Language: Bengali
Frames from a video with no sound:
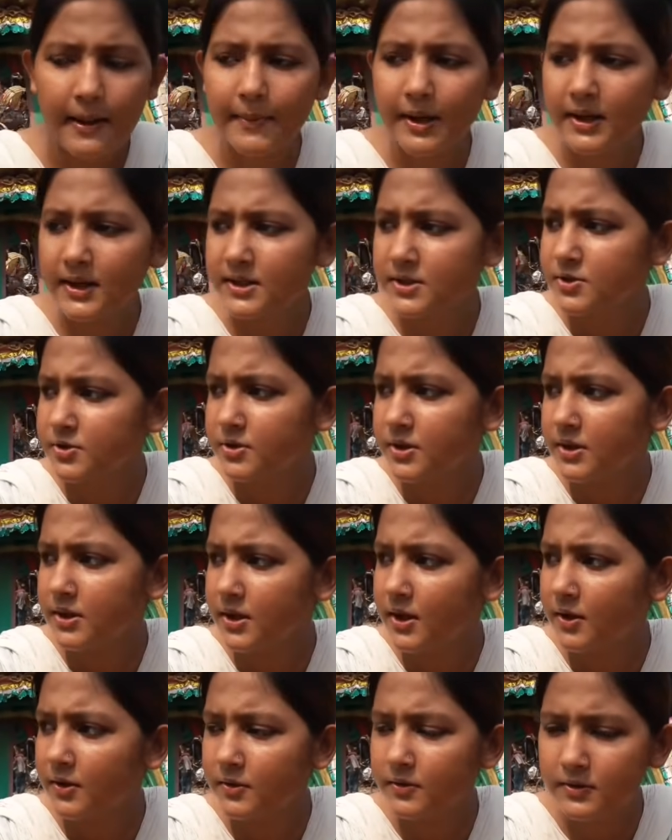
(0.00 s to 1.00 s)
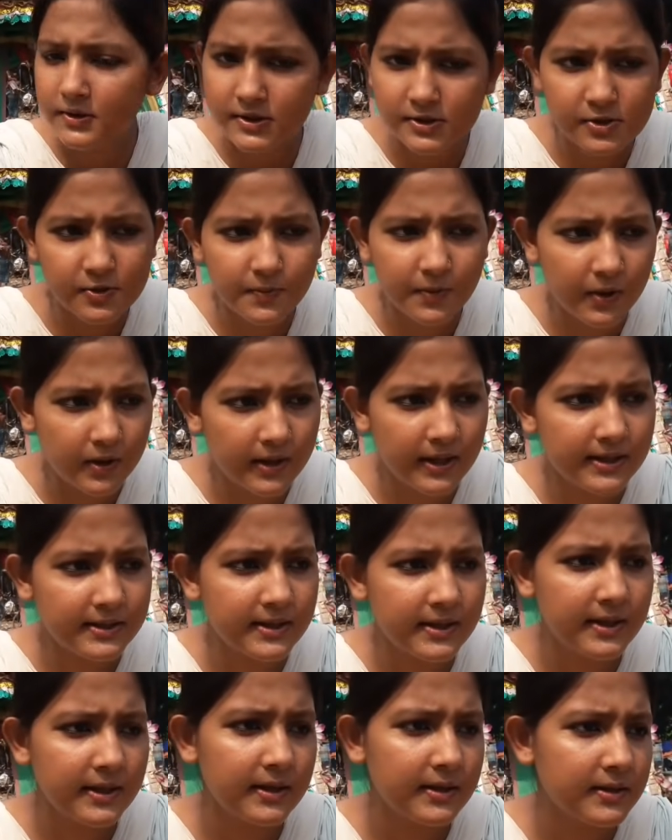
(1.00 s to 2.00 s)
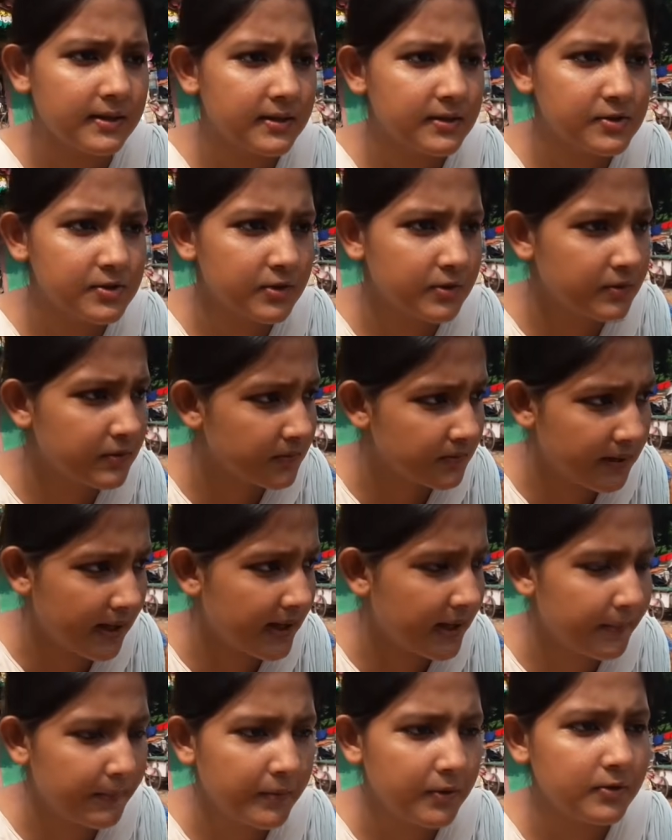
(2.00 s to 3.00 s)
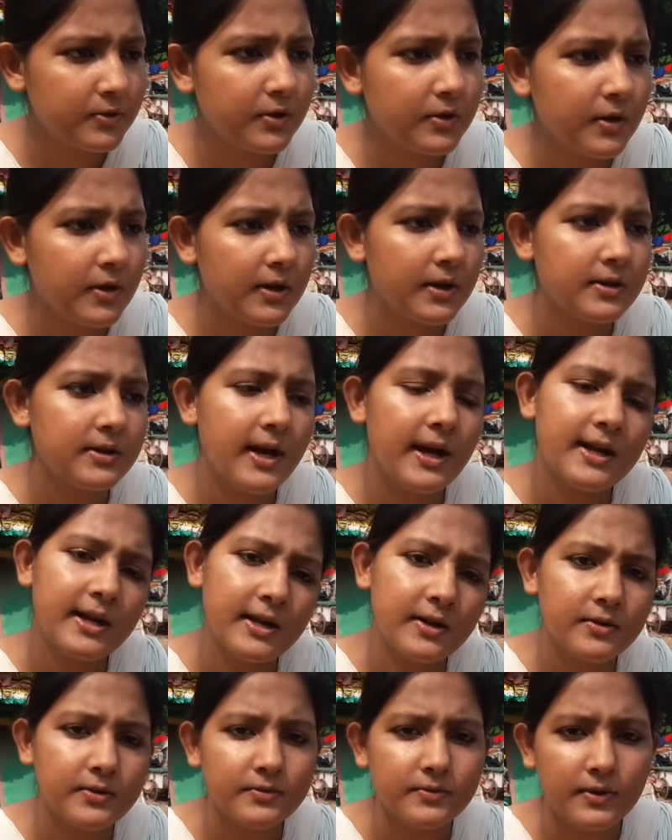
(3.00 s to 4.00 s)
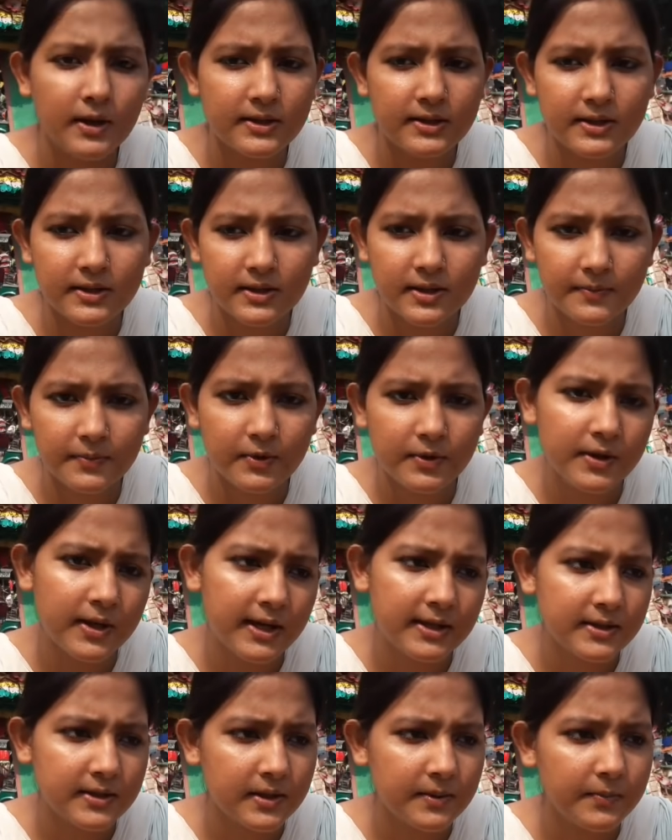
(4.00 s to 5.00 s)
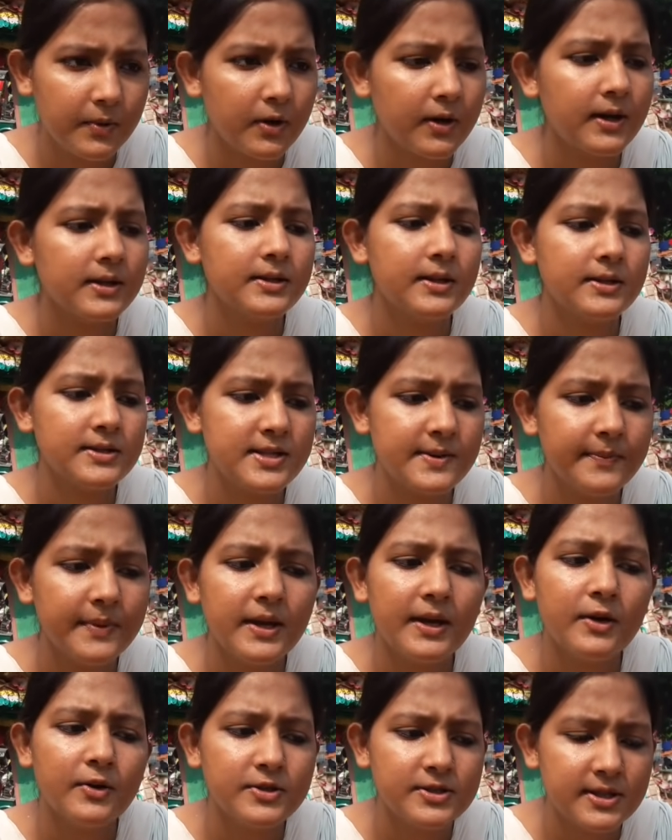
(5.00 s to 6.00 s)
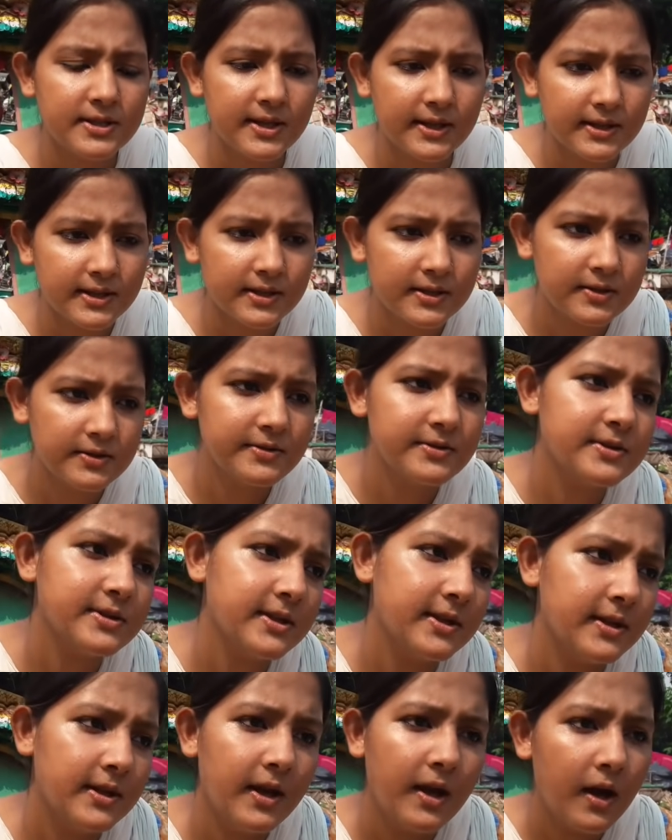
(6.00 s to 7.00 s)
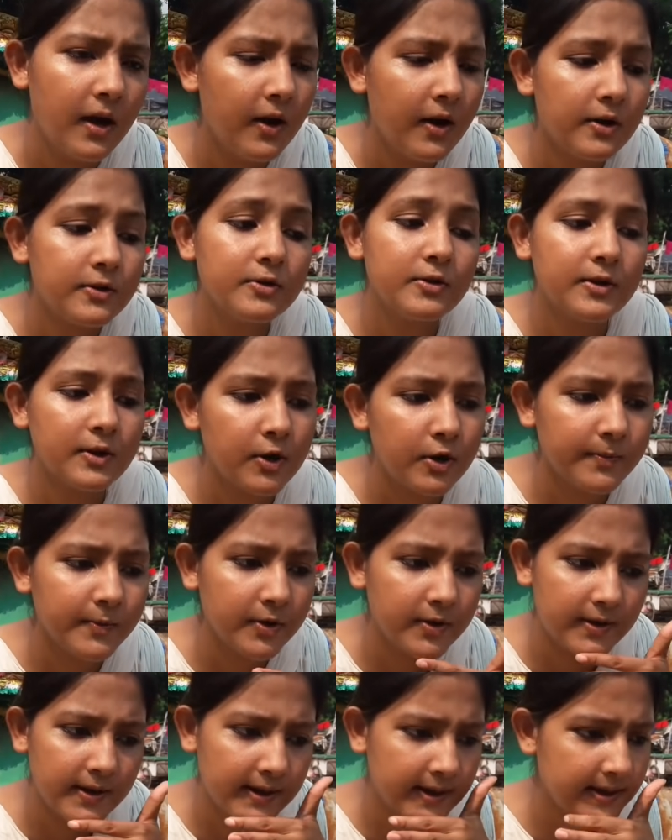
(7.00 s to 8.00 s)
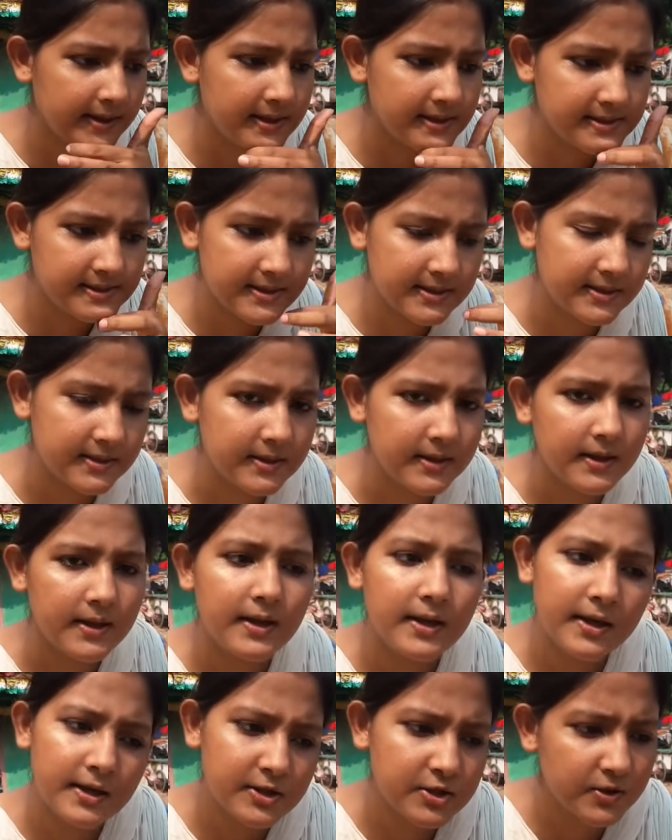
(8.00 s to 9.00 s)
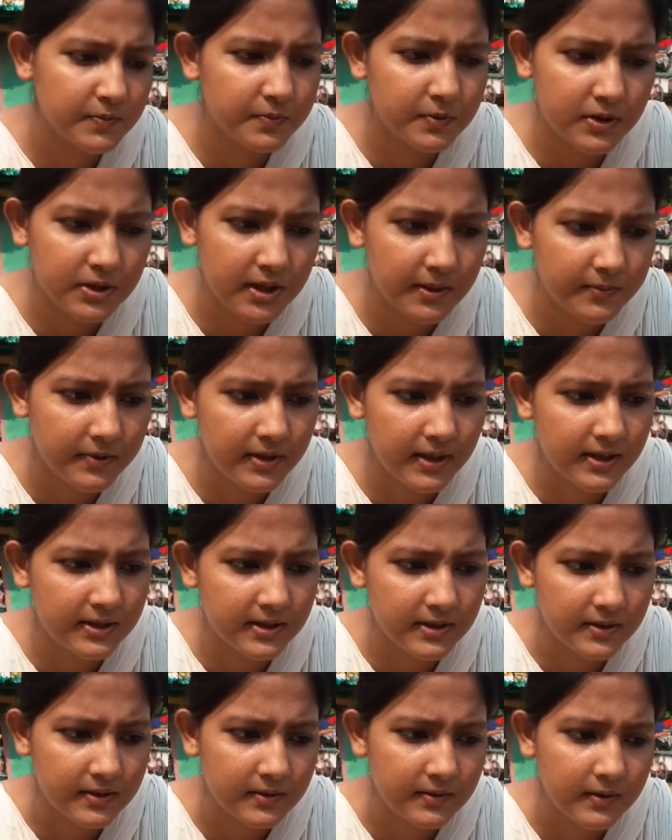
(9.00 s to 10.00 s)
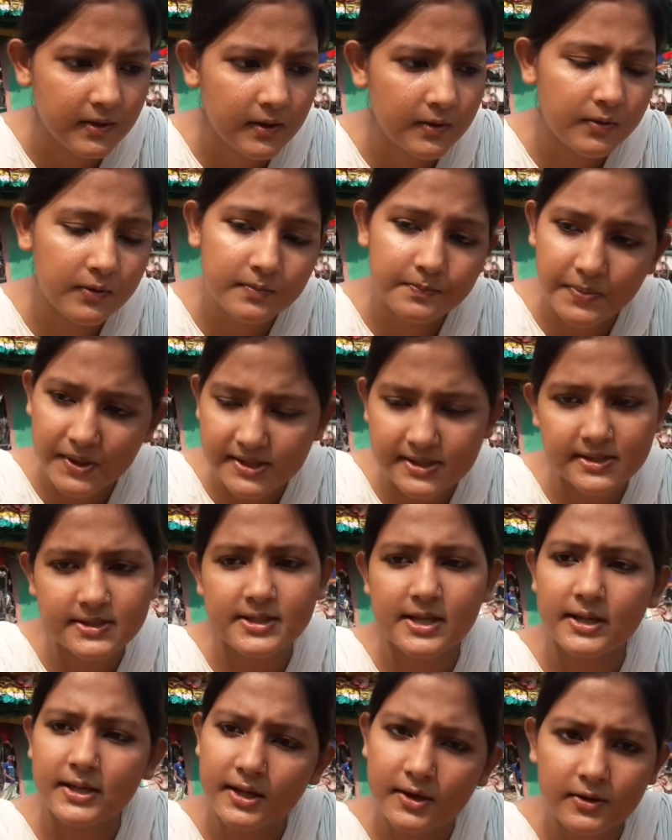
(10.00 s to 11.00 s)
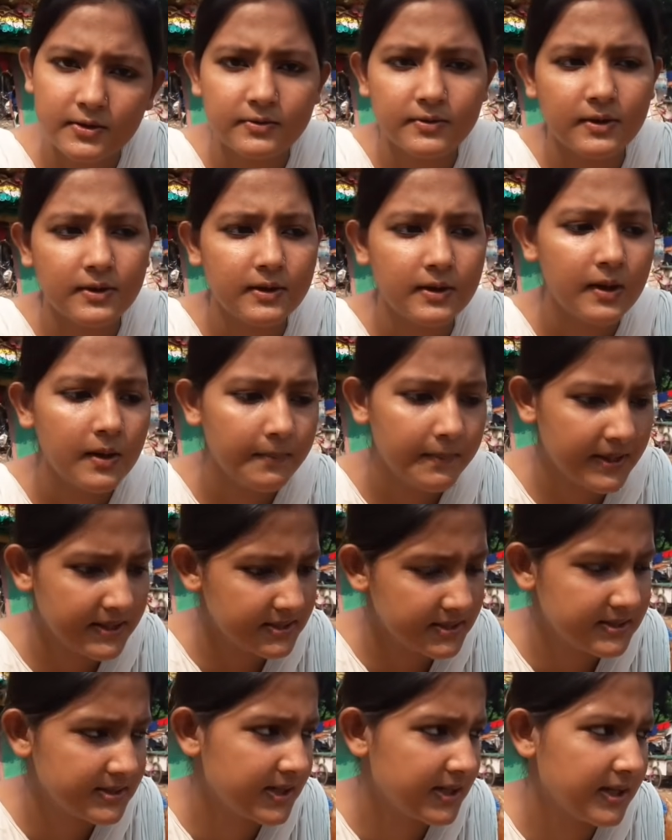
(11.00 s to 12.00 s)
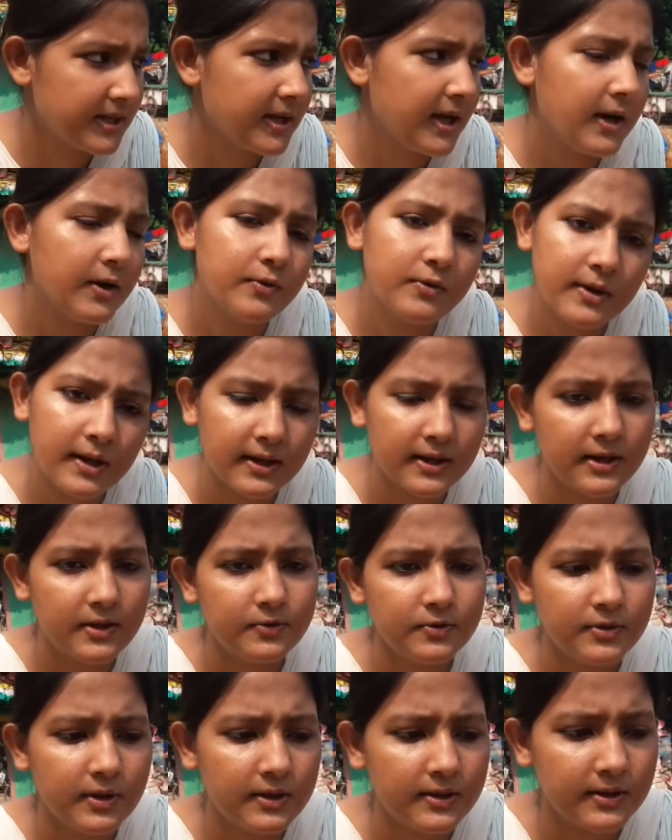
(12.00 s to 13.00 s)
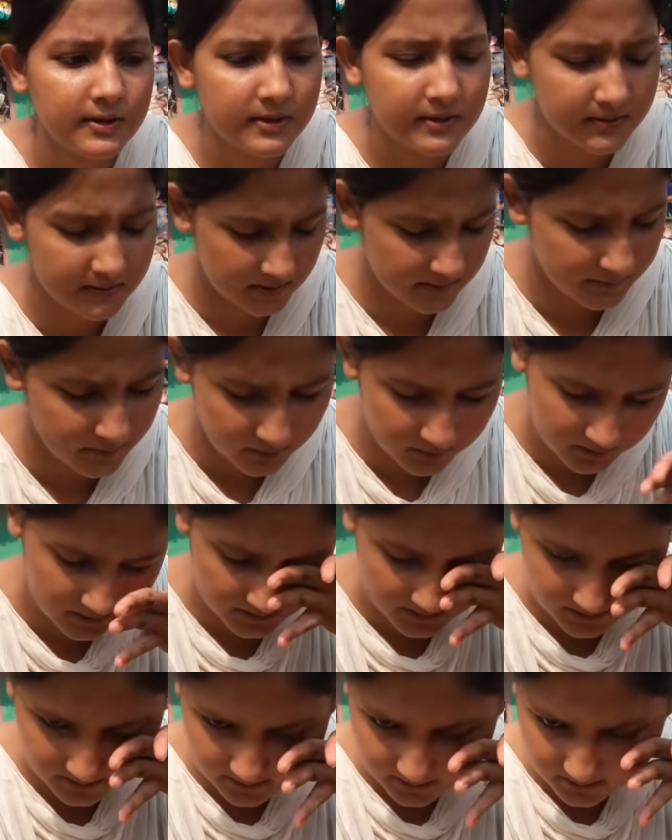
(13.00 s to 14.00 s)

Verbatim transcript: আমাকে যদি কেউ কিছু বকা দেয় কিছু খারাপ মন্তব্য করে তারাই বইলা দেয় বকা দেয় যে মেয়ে হইছে থেকে কি হইছে হয়তো কর্ম করে এসব কথা বইলা দেয় প্যাসেঞ্জারটা প্যাসেঞ্জারেরা ওনাকে বকে